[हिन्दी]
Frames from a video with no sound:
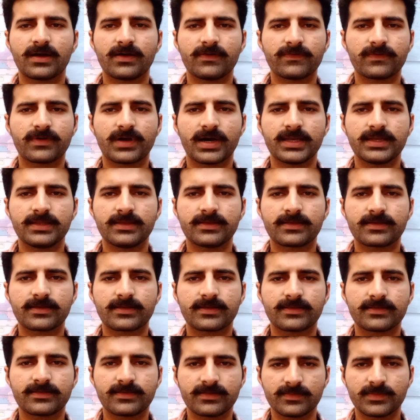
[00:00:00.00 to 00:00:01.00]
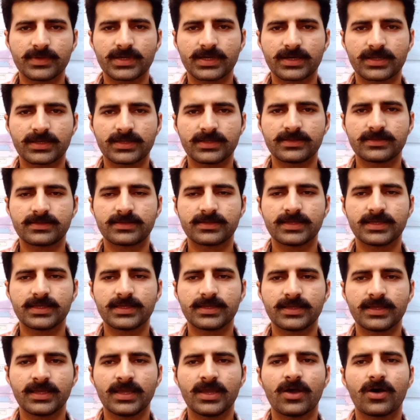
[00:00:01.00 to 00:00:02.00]
अफ़गानी करेंसी में ख़रीदते
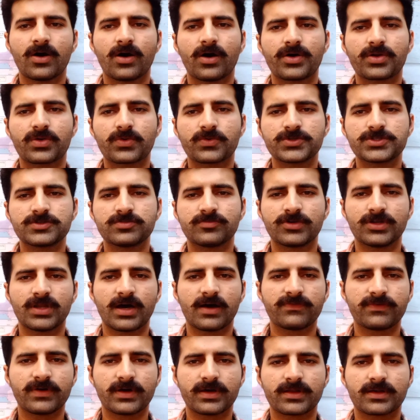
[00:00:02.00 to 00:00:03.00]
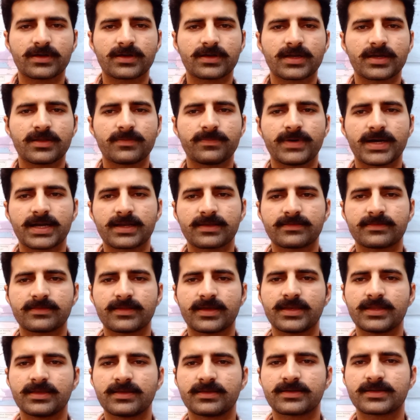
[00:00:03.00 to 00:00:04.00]
हैं और कुछ मुनाफा रख कर
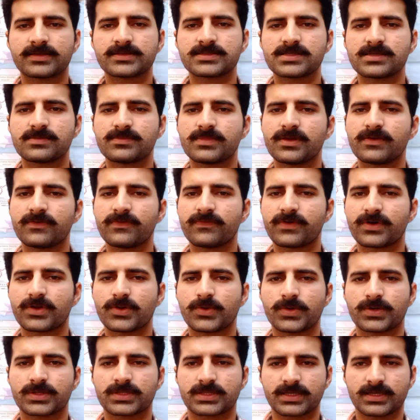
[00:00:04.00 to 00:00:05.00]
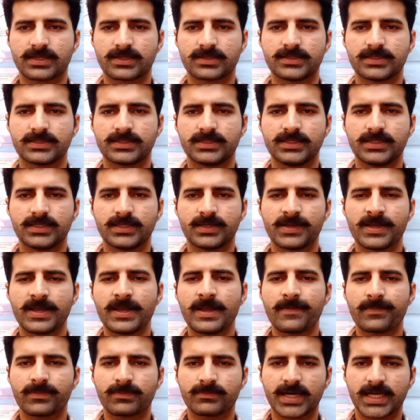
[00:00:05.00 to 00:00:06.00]
पाकिस्तानी करेंसी में फ़रोख्त कर देते हैं
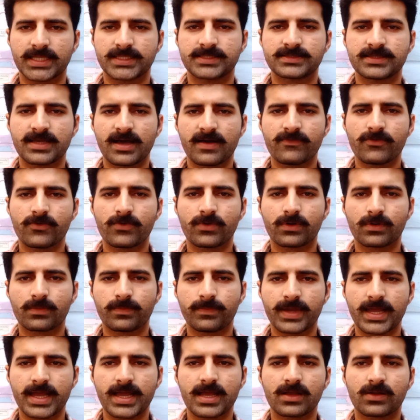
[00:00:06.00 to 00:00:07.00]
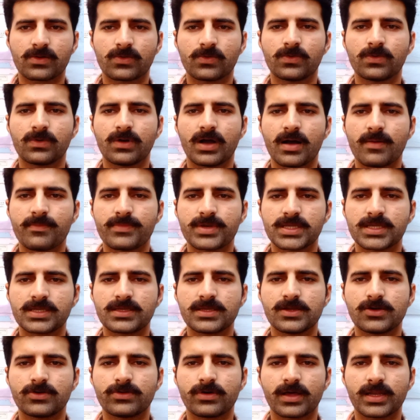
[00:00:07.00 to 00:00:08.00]
बाद वो रुपये को
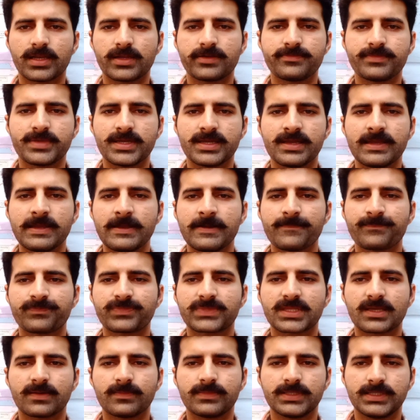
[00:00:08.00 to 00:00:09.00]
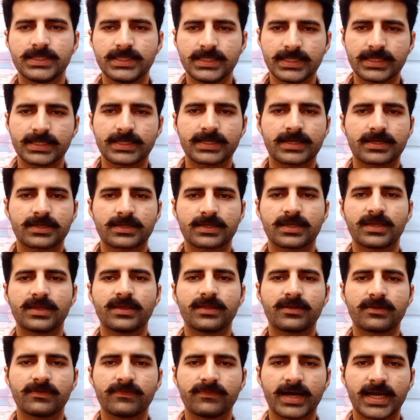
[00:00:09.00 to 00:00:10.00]
अमरीकी डॉलर में तब्दील
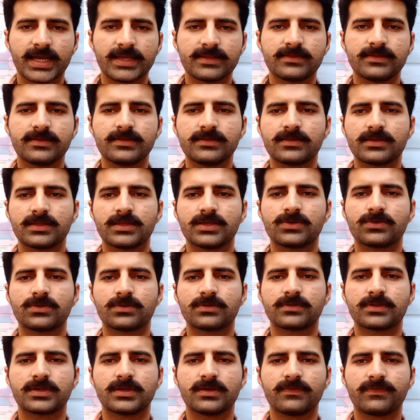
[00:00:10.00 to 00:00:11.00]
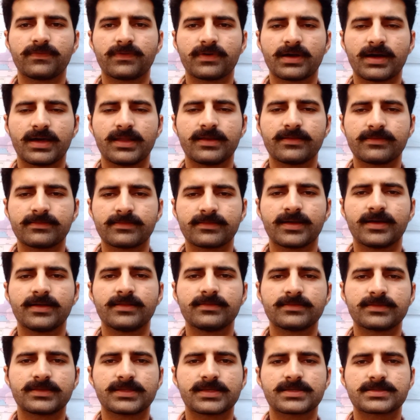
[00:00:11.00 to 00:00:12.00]
करके रिवायती तरीक़ों से
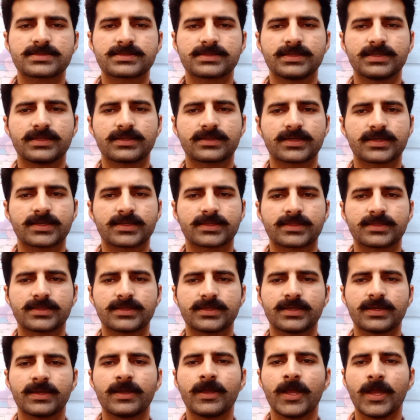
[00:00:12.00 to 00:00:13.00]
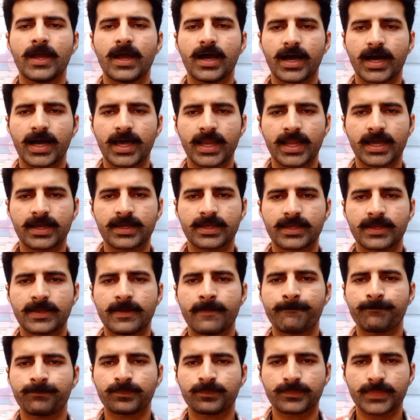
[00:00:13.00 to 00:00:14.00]
अफ़गानिस्तान तरसील करते हैं हालांकि
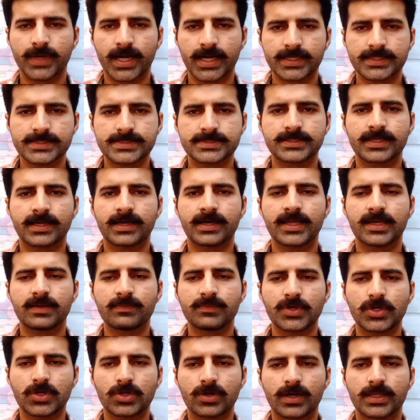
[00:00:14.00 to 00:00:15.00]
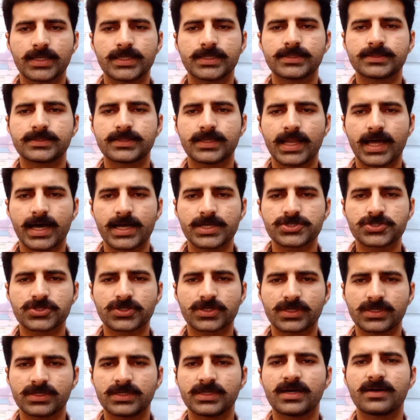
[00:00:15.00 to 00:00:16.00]
पाकिस्तान में डॉलर तलाश
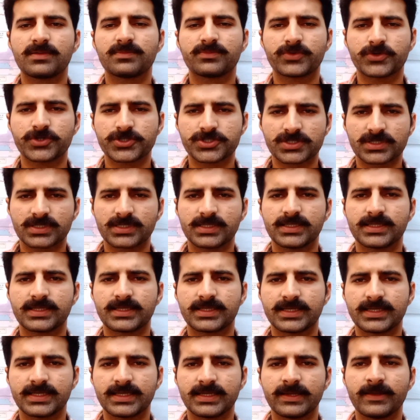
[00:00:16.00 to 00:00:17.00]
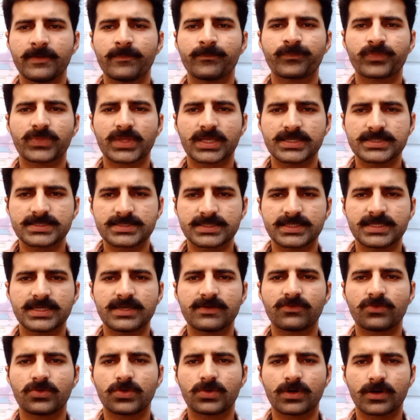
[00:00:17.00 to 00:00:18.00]
करना मुश्किल है
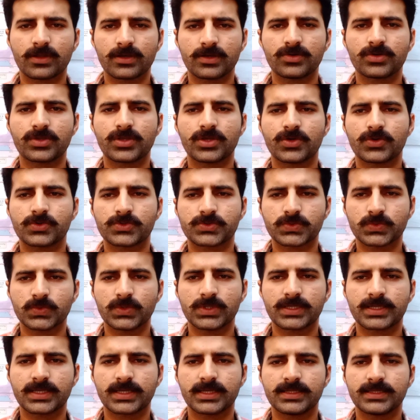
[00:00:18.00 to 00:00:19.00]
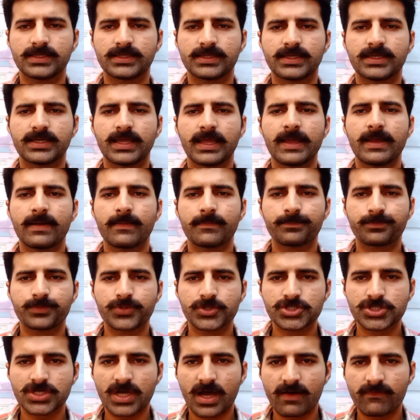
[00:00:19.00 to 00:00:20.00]
इसलिए वो डॉलर के हसूल के लिए
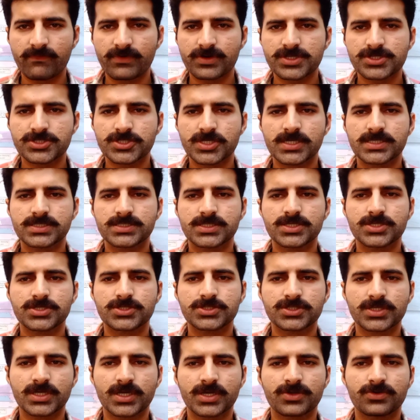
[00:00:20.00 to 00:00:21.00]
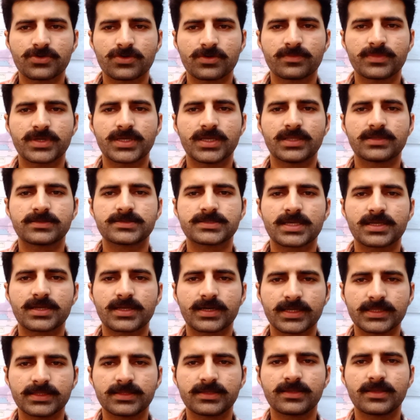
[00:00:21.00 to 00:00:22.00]
पिशावर जैसे शहरों में
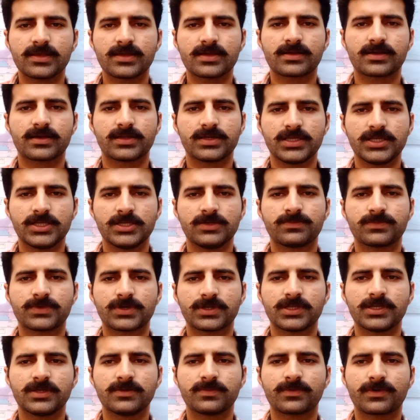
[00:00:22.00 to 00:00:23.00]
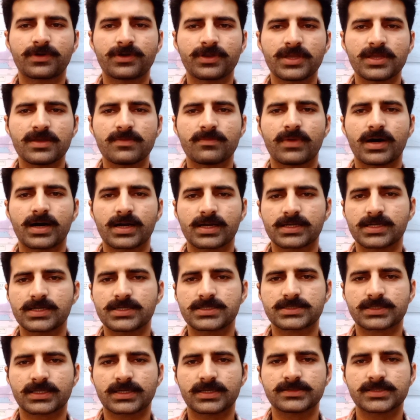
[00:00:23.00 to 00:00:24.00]
सरहद के करीब करीब ग्रे
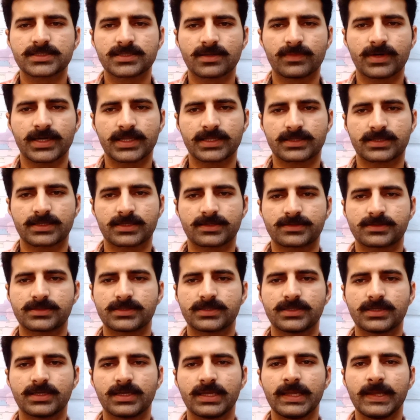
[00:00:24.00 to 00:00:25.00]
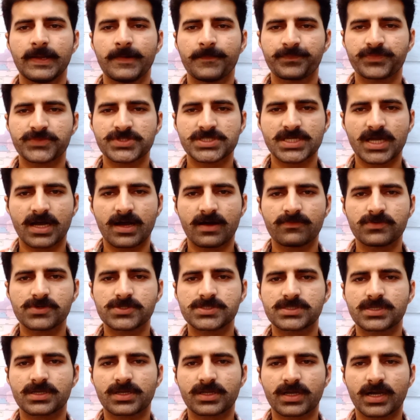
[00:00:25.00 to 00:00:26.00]
मार्केट्स का इस्तेमाल करते हैं जहां वो
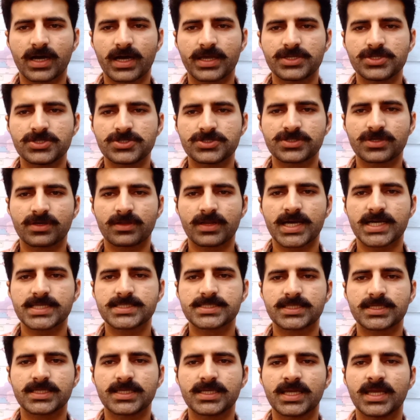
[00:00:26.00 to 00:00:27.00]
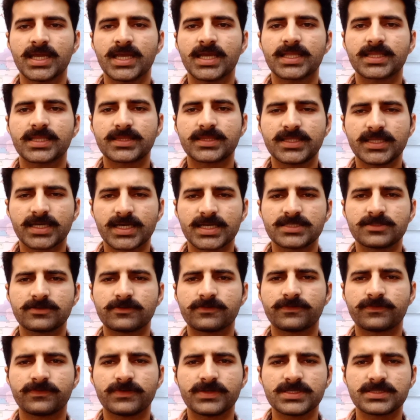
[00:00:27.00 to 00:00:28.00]
सरकारी शरह से 10
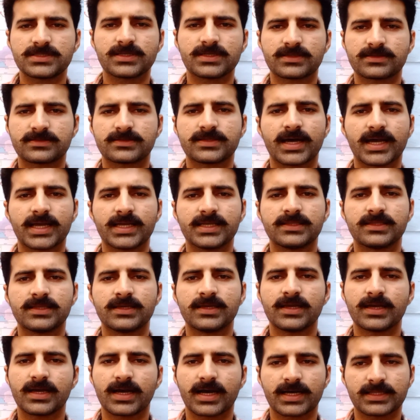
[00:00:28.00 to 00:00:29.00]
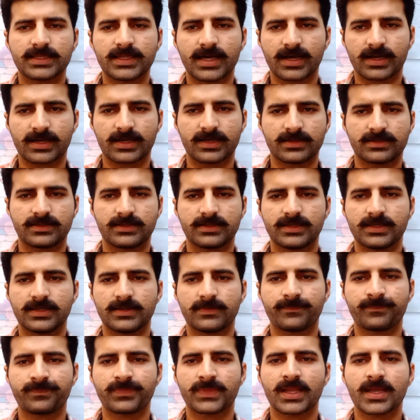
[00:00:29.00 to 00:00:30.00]
फ़ीसद जायद अदा करते
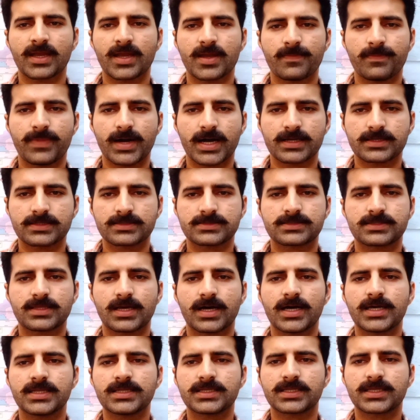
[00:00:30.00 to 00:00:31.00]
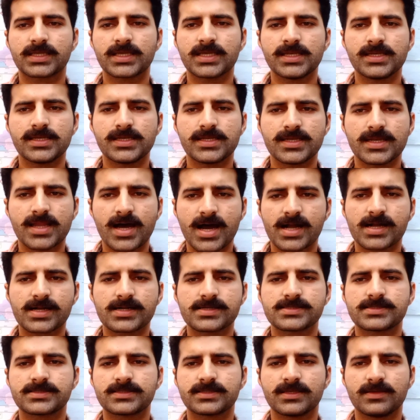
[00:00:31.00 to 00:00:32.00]
हैं पाकिस्तान के
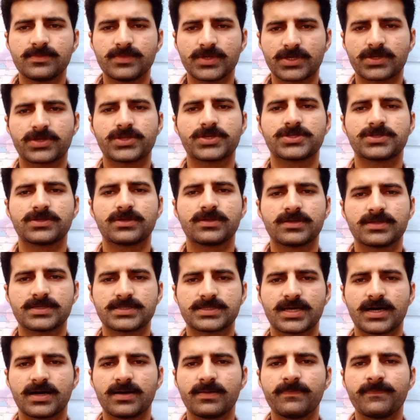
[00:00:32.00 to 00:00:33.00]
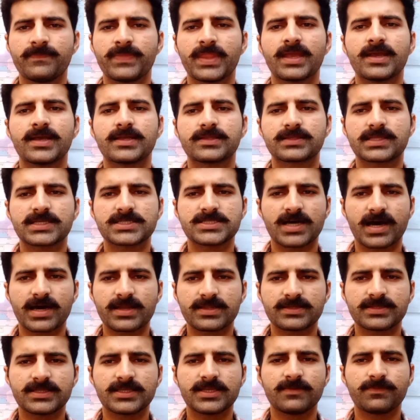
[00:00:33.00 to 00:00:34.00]
नाकस इमिग्रेशन निज़ाम
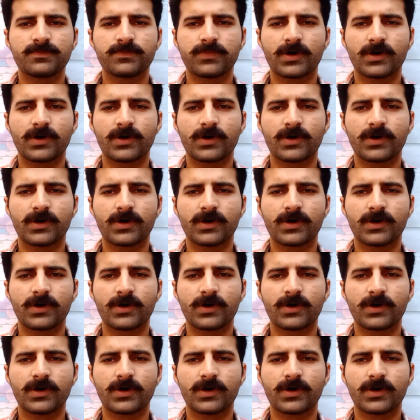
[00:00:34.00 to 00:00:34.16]
तजारती